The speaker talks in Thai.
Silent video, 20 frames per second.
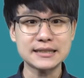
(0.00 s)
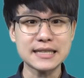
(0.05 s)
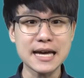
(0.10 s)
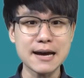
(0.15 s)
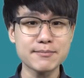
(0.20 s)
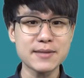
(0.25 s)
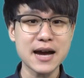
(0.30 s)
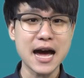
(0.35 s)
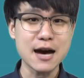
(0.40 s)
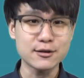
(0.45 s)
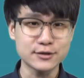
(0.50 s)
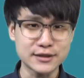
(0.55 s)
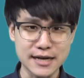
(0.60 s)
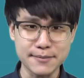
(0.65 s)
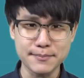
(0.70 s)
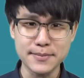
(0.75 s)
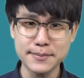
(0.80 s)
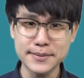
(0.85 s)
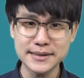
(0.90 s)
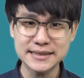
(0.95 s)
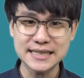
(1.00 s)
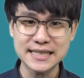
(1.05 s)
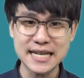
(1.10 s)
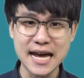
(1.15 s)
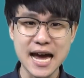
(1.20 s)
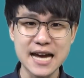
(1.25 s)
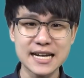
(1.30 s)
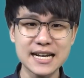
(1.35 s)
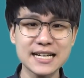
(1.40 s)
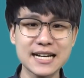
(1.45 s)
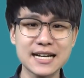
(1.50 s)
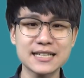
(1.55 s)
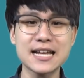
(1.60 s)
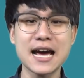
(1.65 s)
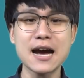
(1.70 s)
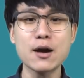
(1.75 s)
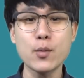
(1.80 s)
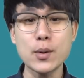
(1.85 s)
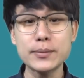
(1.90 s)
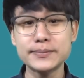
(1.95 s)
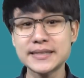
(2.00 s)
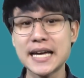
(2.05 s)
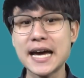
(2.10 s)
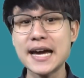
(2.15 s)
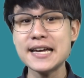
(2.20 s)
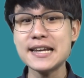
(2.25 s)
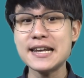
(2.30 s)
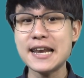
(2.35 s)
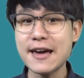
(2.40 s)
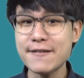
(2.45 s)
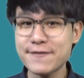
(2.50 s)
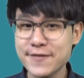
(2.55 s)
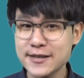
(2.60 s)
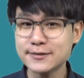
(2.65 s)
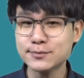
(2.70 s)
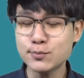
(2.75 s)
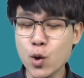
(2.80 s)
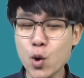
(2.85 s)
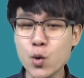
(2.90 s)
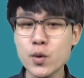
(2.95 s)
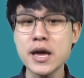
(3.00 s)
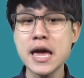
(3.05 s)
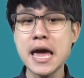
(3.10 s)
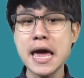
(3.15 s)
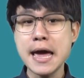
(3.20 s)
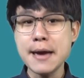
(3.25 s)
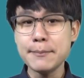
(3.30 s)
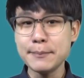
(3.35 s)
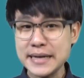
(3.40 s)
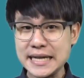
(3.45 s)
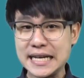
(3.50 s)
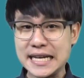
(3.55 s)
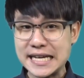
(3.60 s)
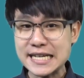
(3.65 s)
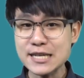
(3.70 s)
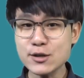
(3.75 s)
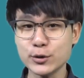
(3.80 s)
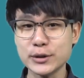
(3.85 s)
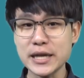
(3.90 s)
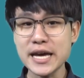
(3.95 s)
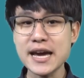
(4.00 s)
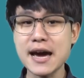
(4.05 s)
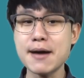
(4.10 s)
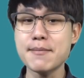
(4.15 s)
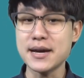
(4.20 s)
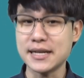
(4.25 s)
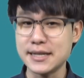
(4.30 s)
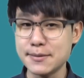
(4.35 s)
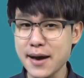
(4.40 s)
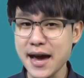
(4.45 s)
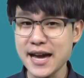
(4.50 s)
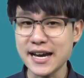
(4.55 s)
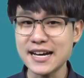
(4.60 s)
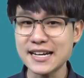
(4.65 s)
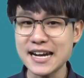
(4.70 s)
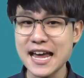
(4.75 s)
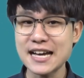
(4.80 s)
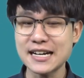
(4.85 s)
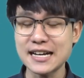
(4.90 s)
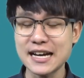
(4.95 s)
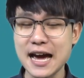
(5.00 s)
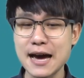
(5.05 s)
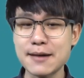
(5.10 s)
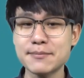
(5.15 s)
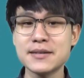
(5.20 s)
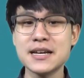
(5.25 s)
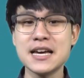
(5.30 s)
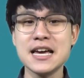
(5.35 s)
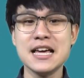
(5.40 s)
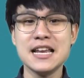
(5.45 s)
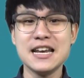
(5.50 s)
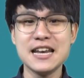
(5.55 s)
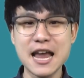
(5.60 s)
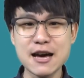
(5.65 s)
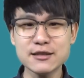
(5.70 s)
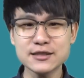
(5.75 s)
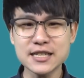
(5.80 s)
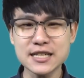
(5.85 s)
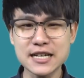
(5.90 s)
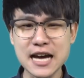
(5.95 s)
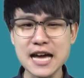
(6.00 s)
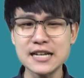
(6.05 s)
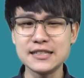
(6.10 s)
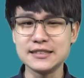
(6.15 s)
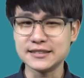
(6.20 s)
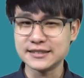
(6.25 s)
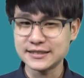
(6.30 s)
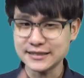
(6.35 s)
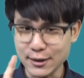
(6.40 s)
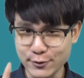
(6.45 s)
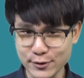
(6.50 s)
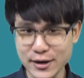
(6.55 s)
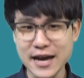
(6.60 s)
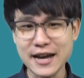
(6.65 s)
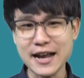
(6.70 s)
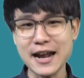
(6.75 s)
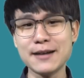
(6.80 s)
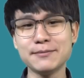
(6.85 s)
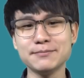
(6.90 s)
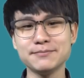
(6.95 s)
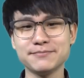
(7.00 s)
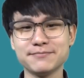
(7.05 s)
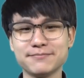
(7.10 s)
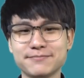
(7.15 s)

ติดตามข่าวจาก บี บี ซี ไทยได้ทางทางเว็บไซต์และ เฟซบุ๊ก มีลิงก์อยู่ใต้คำอธิบายข้างล่างนะครับแล้วเจอกันเสาร์หน้าครับ